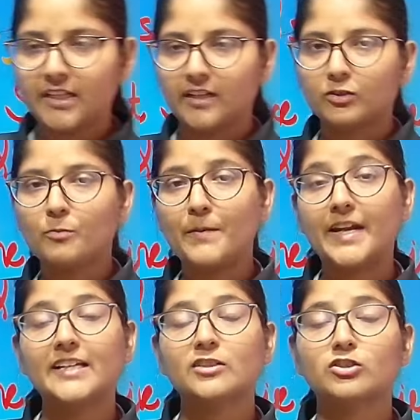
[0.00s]
किया तो मेरे
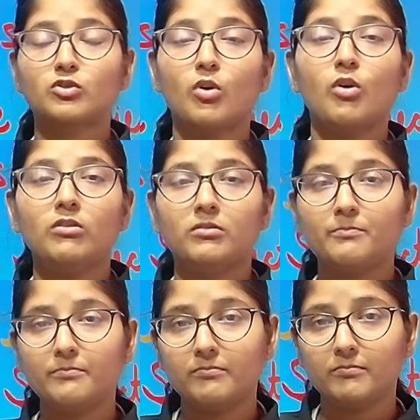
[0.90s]
100
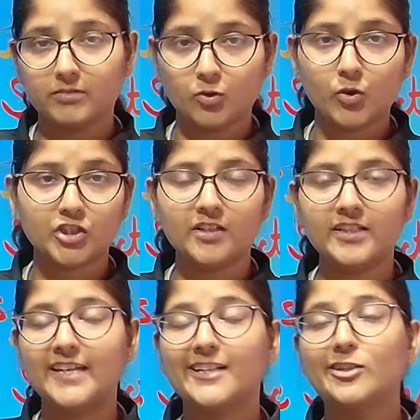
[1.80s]
क्वेश्चन
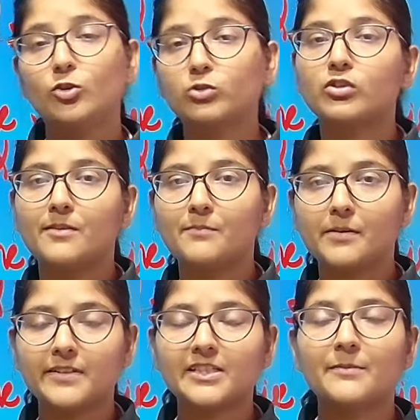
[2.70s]
यानी कि 200 नंबर में
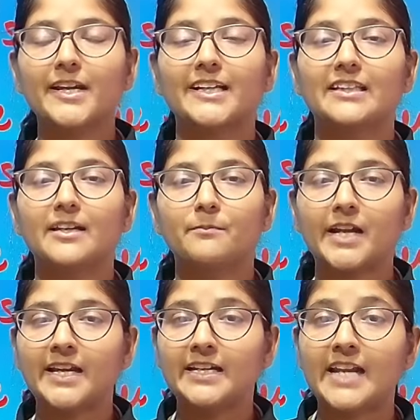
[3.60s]
से मेरे कितने नंबर
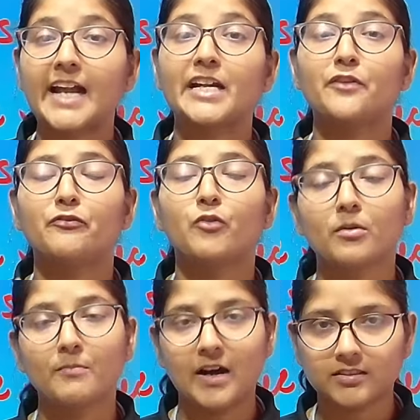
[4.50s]
आए 94
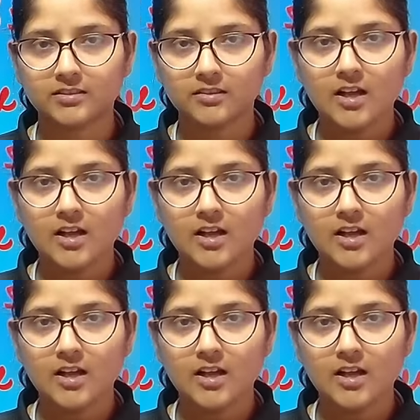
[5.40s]
मार्क्स